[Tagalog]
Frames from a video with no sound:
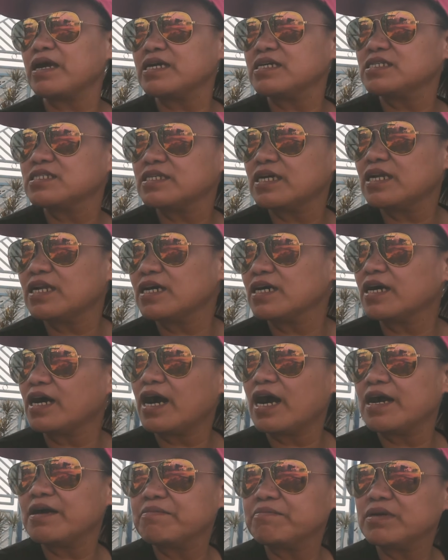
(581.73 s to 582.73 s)
place
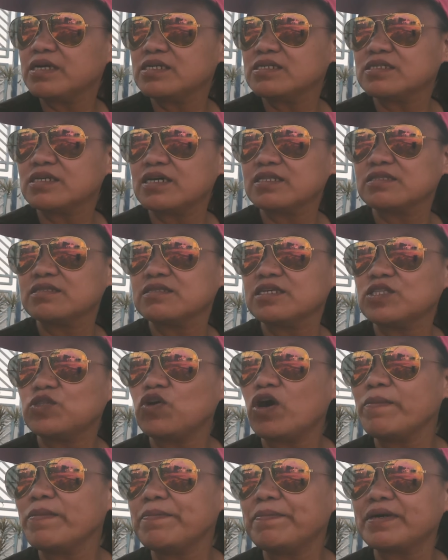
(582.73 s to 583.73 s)
talaga. I miss it.
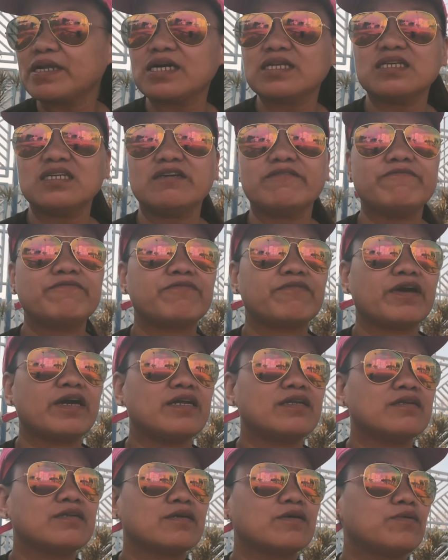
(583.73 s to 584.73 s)
Dito kami parati ng
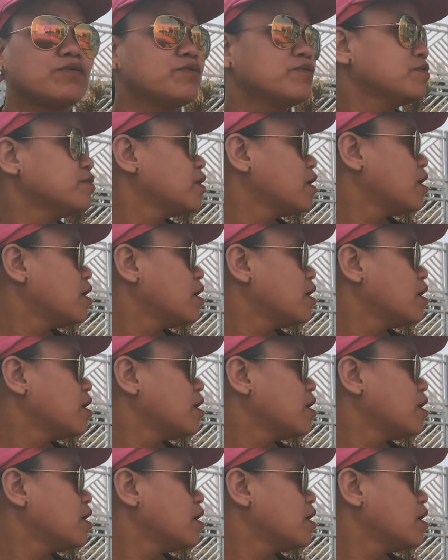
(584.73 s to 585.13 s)
friend ko.